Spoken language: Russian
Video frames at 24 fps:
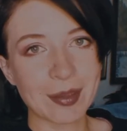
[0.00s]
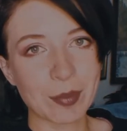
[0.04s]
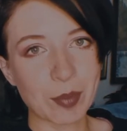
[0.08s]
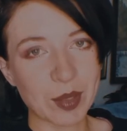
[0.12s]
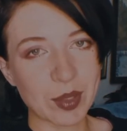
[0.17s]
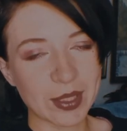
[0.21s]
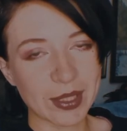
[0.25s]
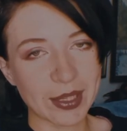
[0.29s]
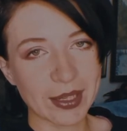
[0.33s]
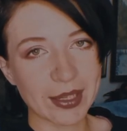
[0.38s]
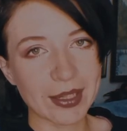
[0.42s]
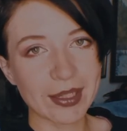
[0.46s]

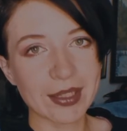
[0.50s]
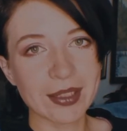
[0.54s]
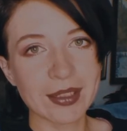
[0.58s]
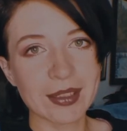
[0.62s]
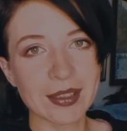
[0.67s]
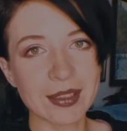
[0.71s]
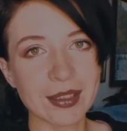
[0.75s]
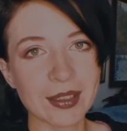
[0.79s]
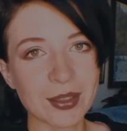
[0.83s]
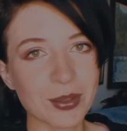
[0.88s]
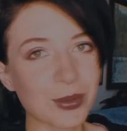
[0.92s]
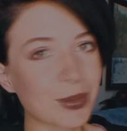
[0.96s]
Меня
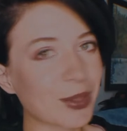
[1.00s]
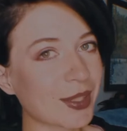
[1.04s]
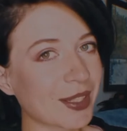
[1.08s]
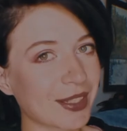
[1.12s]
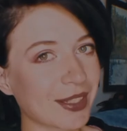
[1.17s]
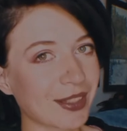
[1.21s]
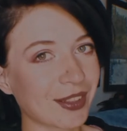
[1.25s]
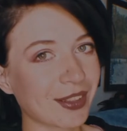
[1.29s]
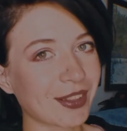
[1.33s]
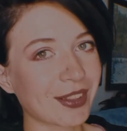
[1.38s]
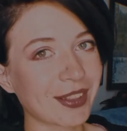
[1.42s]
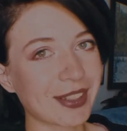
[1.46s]

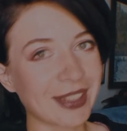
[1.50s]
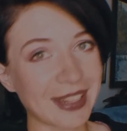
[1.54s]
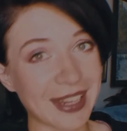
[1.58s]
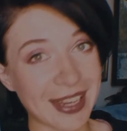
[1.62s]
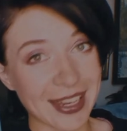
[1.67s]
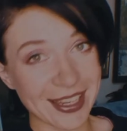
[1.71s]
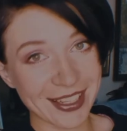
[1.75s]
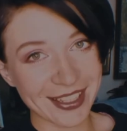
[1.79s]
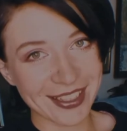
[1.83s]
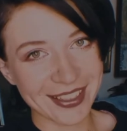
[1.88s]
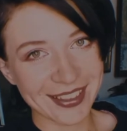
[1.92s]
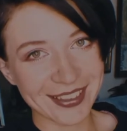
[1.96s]
покусил
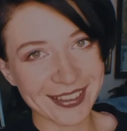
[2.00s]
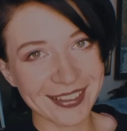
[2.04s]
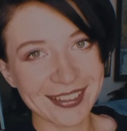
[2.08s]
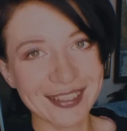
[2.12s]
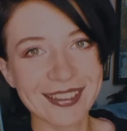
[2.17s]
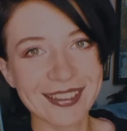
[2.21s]
клещ.